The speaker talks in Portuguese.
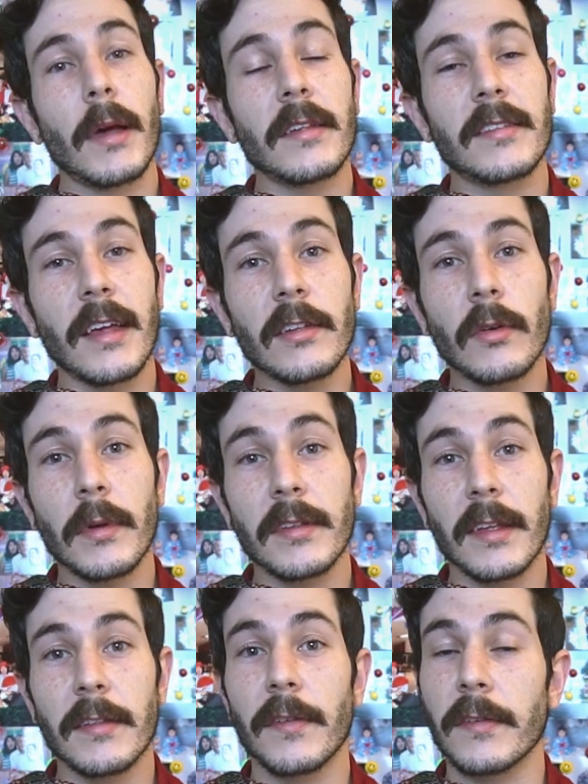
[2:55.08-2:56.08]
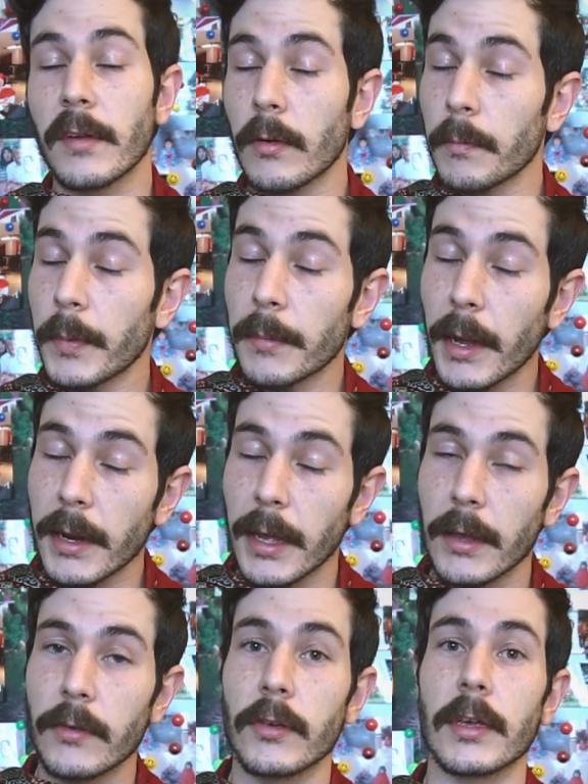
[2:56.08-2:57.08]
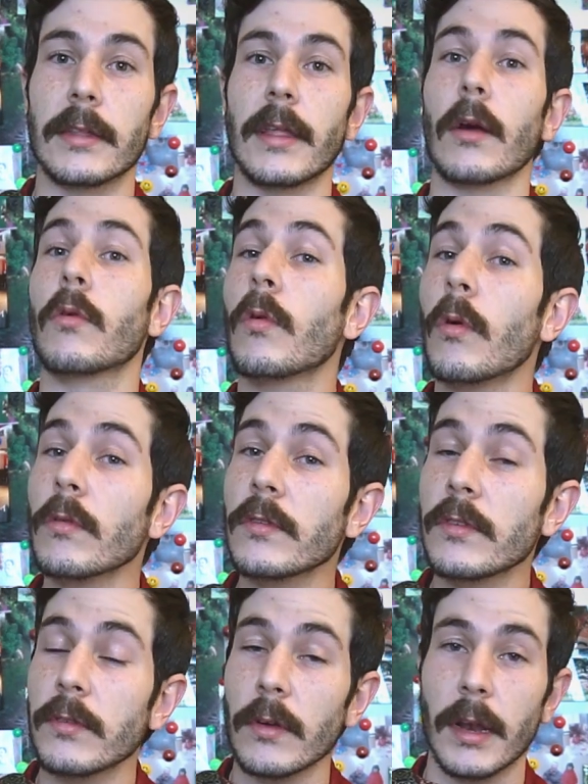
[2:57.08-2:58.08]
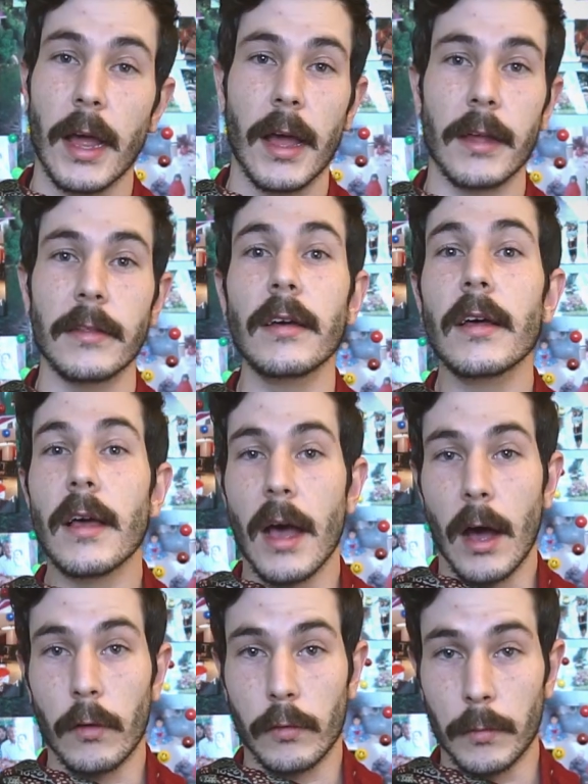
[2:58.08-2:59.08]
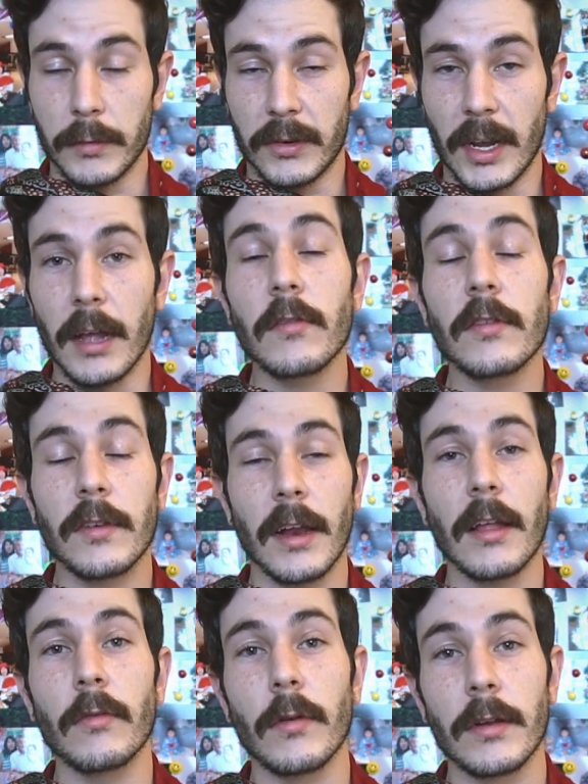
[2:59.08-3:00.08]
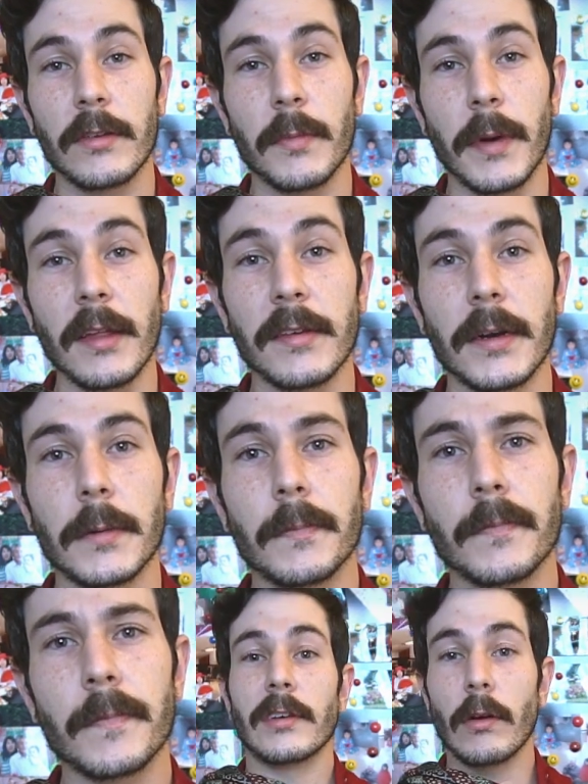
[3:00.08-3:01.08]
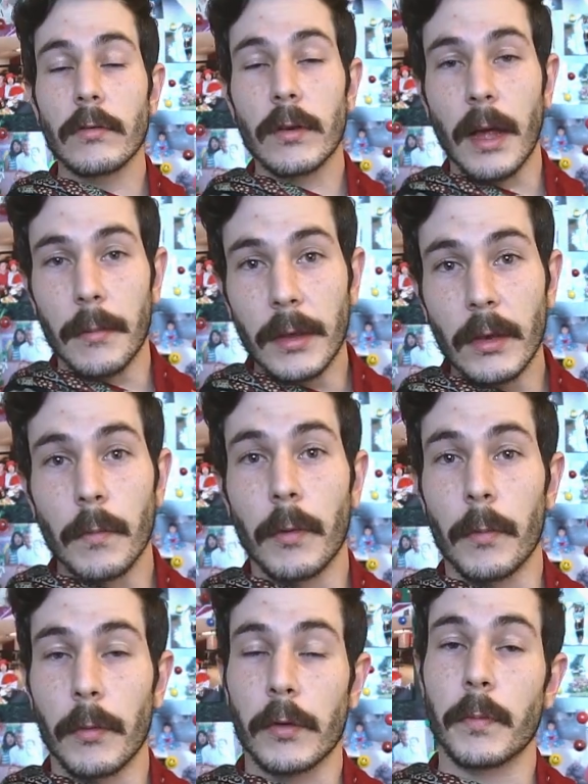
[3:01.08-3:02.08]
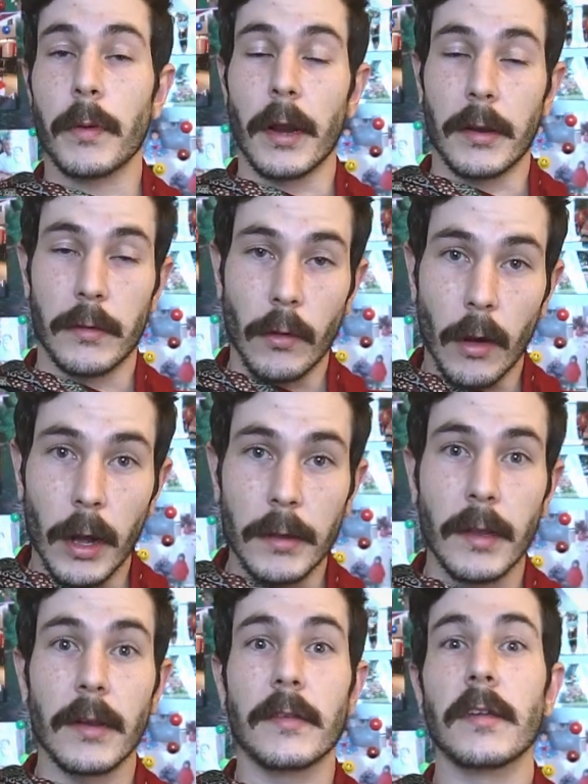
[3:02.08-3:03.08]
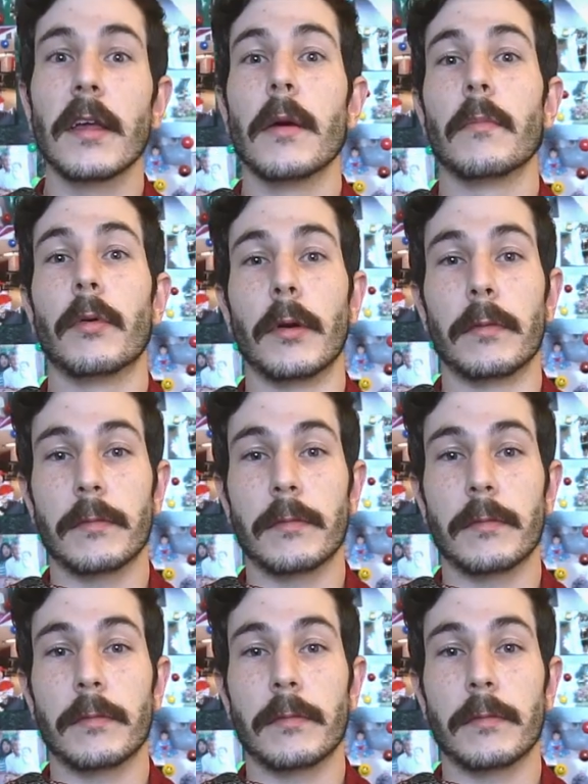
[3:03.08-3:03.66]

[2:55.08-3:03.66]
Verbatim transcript: Mas essa é uma satisfação impermanente que está condicionada aos objetos geradores de prazer. Já é outro caminho proposto por Aristóteles, por